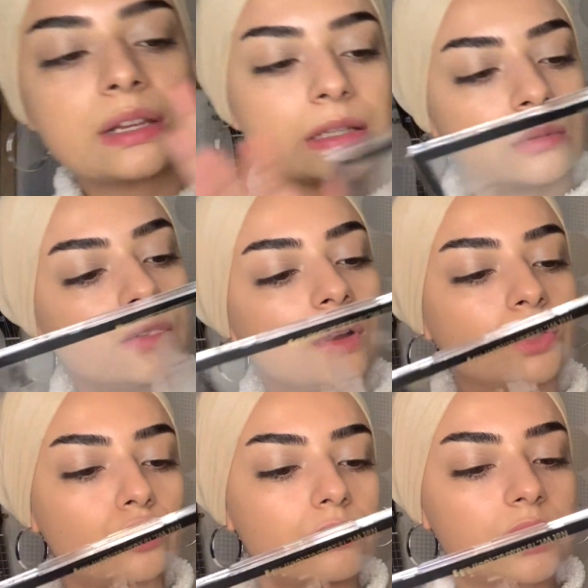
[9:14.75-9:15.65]
İsimleri falan
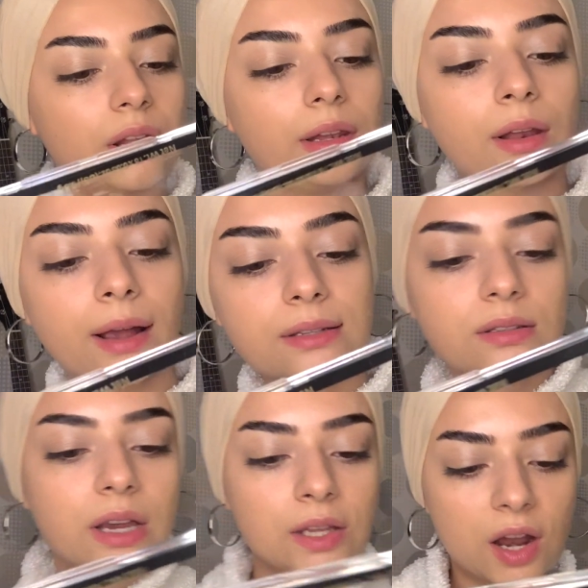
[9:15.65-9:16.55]
çok güzel.
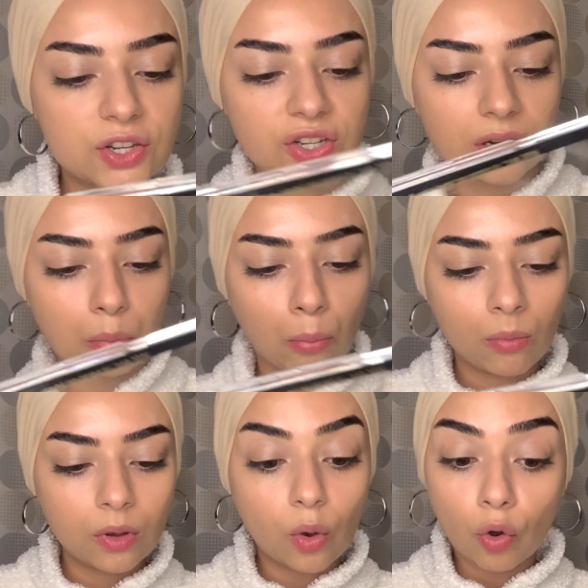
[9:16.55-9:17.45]
Light, enerji,
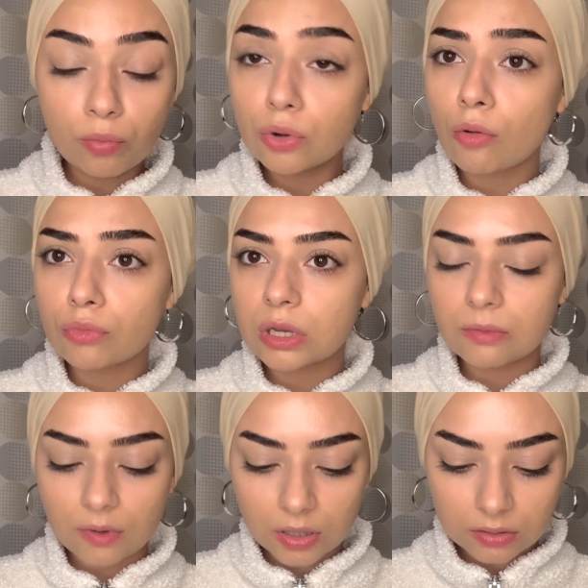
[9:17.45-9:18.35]
11-11 diye bir
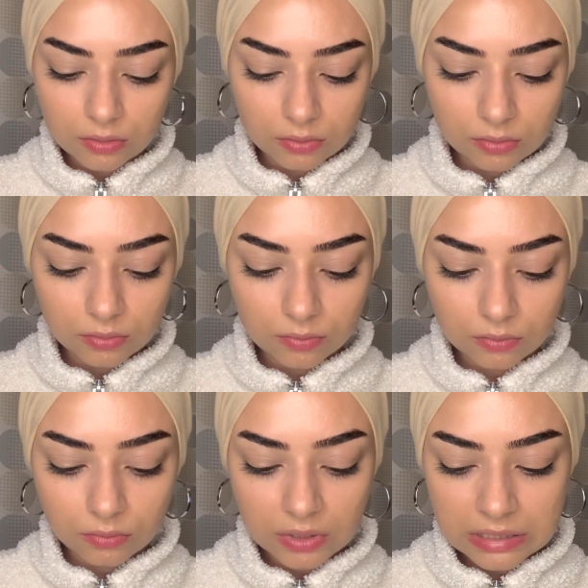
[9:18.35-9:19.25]
far
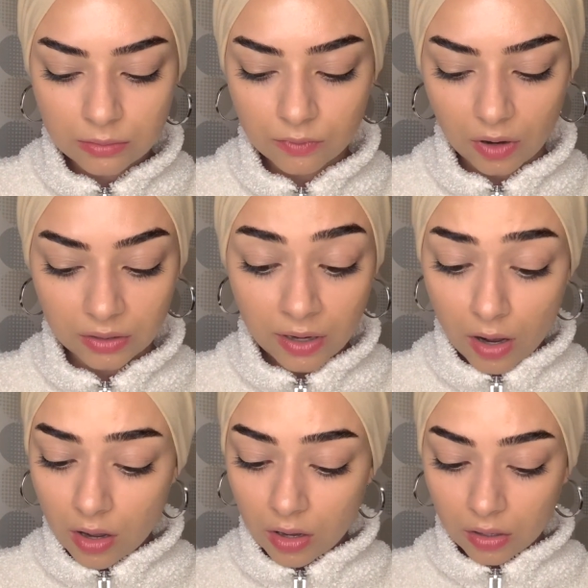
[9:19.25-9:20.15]
ismi var. Ne
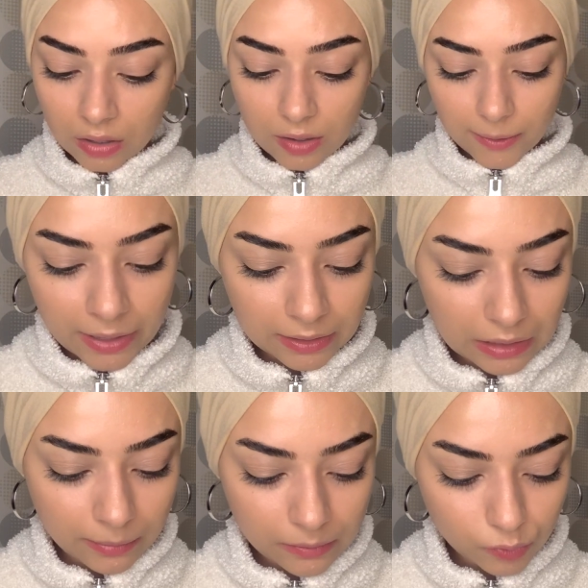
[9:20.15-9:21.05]
alaka?
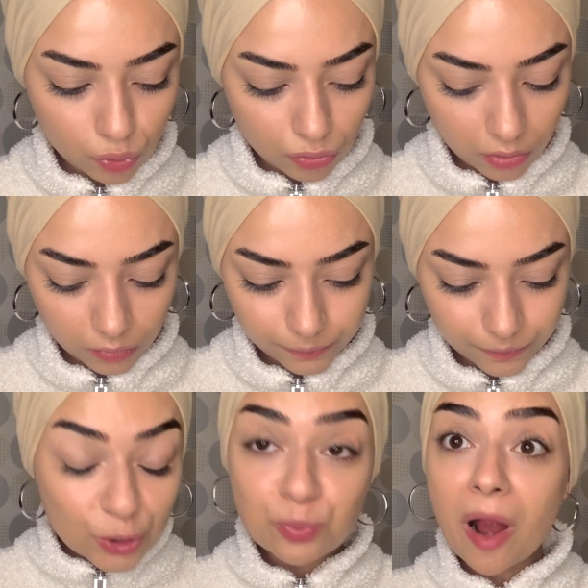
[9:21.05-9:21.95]
Melekler beni mi düşünüyor?
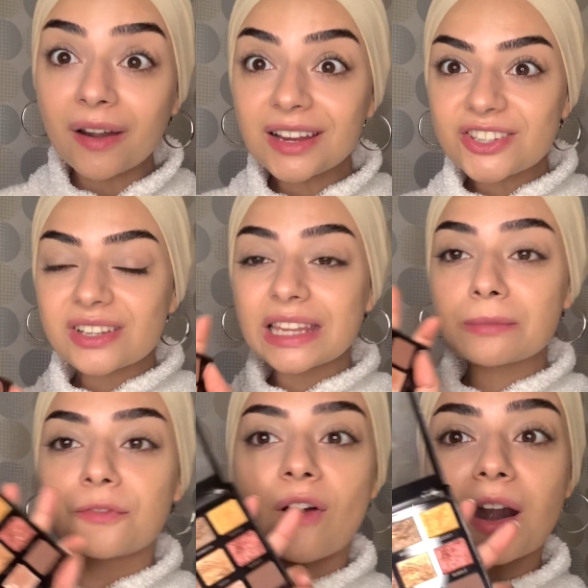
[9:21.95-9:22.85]
Supernatural diye
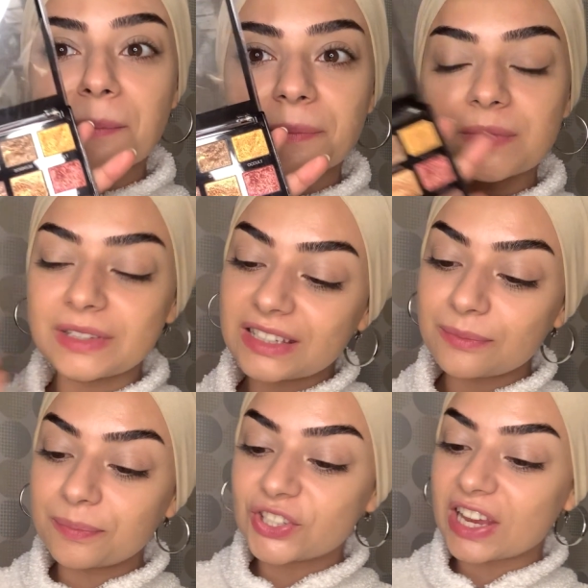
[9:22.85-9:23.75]
bir far
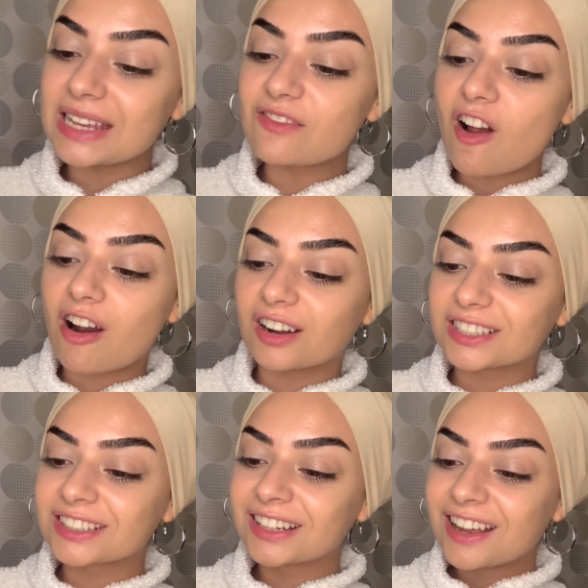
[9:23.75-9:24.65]
şeyi var.
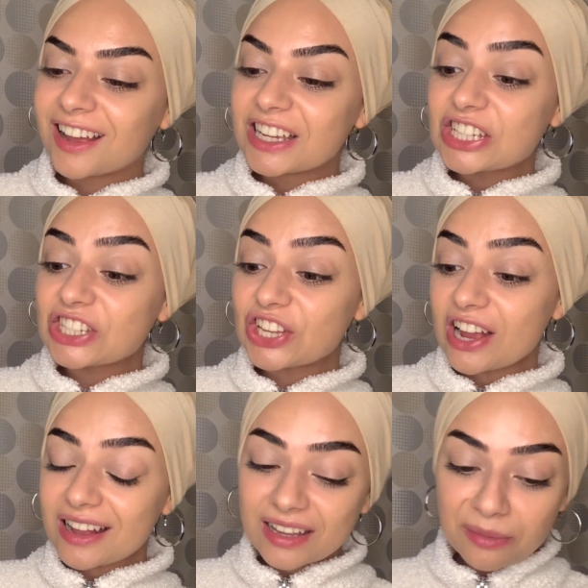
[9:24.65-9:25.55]
Şaka
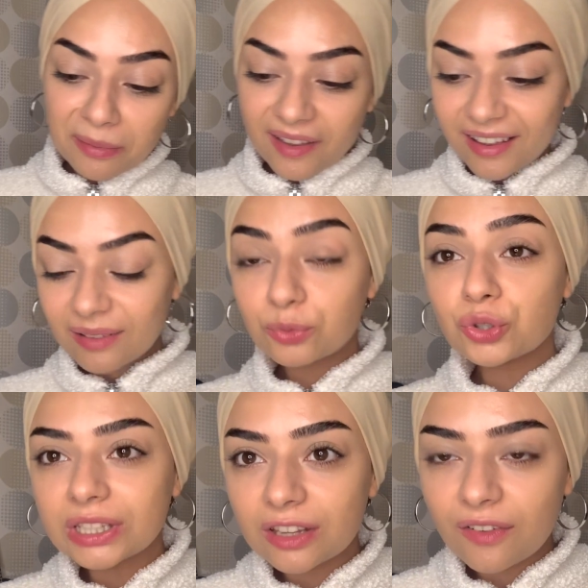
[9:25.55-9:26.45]
gibi. Bunu
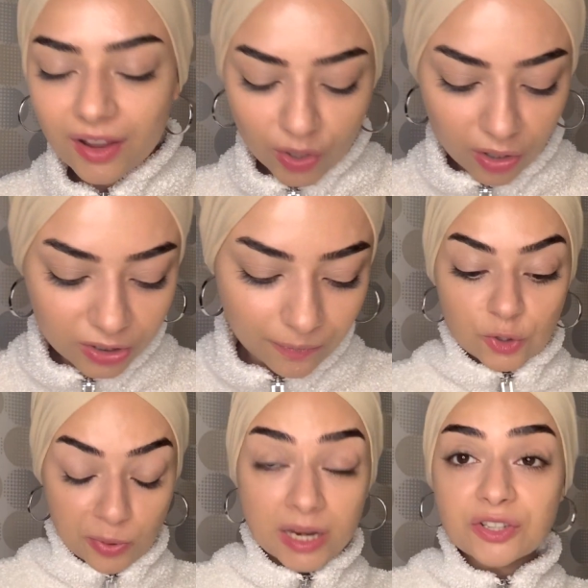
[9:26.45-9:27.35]
ilk defa gördüm.
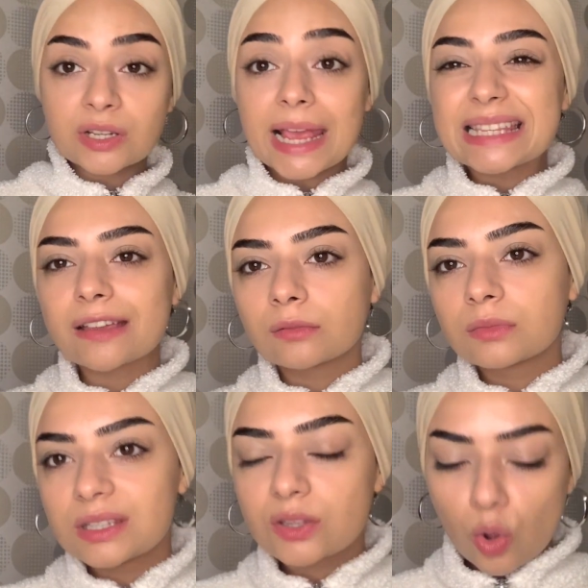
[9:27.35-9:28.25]
Supernatural en sevdiğim
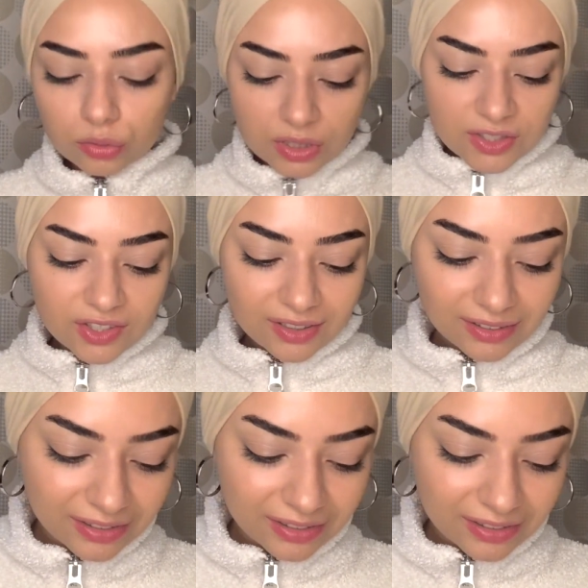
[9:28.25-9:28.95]
dizi olduğu için.